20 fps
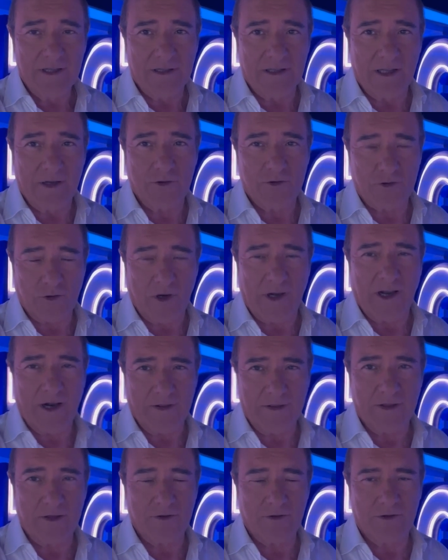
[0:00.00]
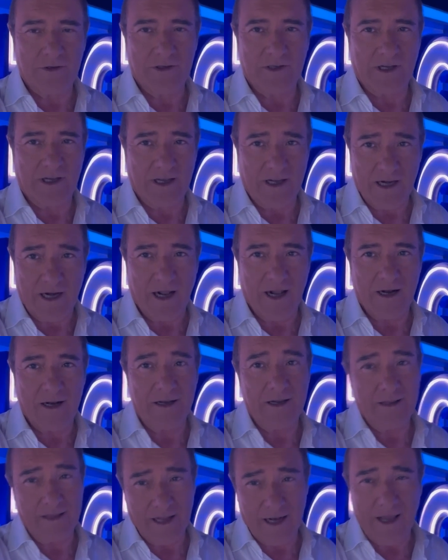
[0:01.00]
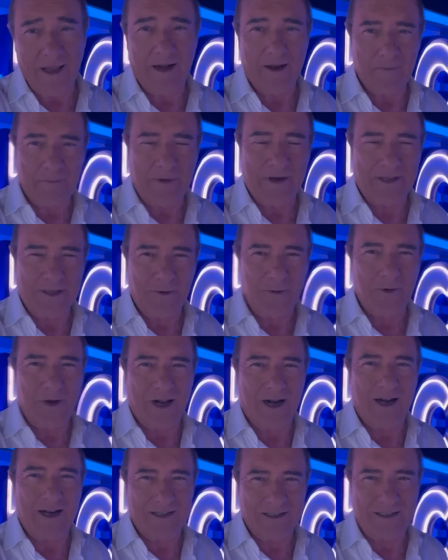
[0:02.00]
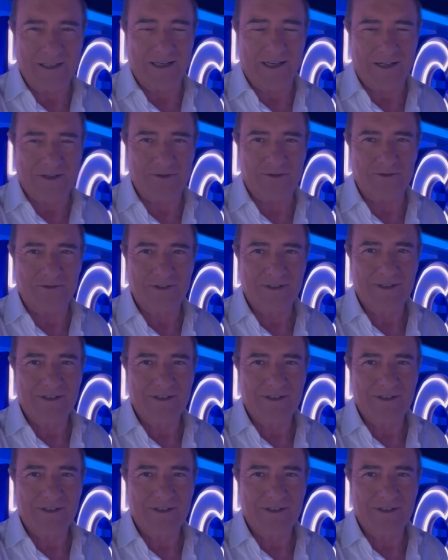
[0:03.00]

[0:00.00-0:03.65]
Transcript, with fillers: de nuestro ejército en general y del aire en particular en este caso.